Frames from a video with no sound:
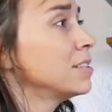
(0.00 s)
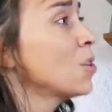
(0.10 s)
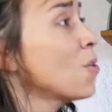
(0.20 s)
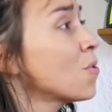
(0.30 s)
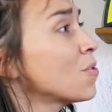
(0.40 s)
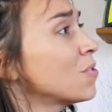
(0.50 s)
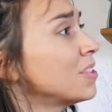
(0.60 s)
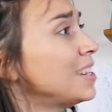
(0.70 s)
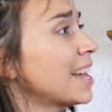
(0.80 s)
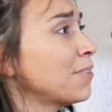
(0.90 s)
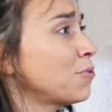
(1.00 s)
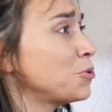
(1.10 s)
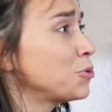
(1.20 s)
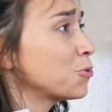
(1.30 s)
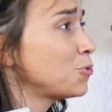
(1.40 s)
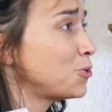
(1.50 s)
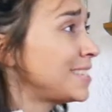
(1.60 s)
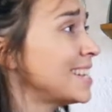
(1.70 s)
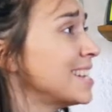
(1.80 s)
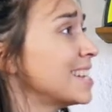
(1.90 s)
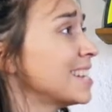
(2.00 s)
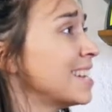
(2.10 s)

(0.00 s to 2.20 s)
Non, la Révolution du style.